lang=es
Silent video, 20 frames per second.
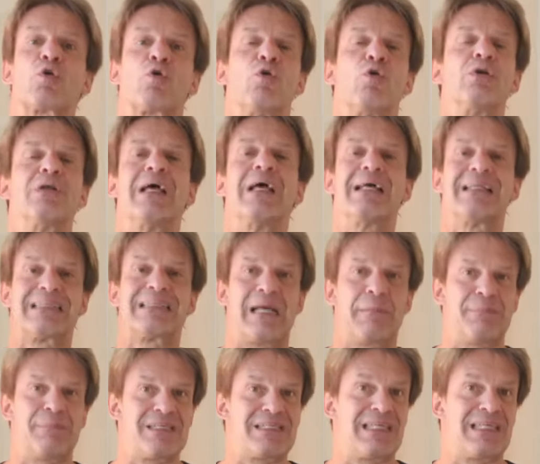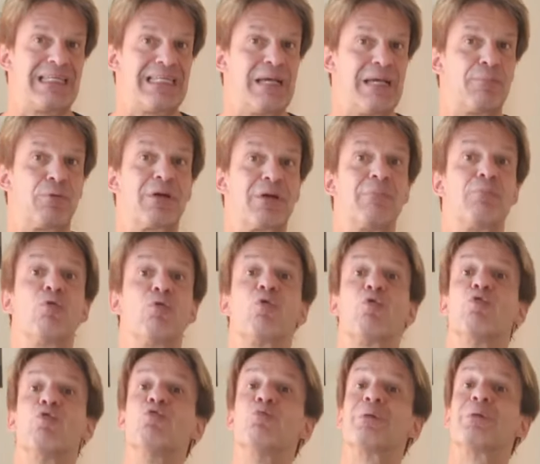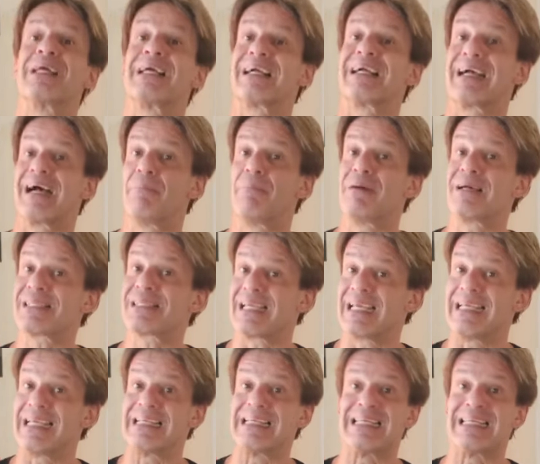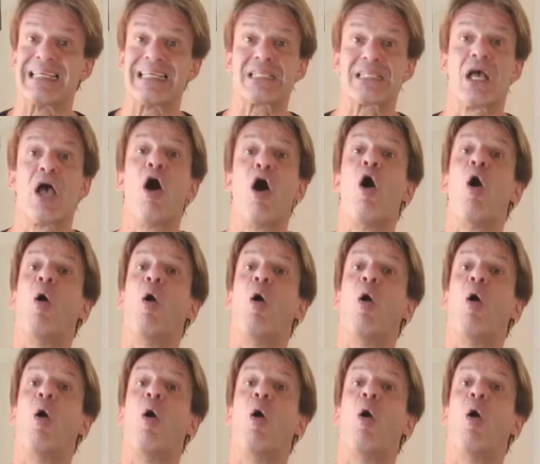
con tapicería, por ejemplo, cubre camas en gris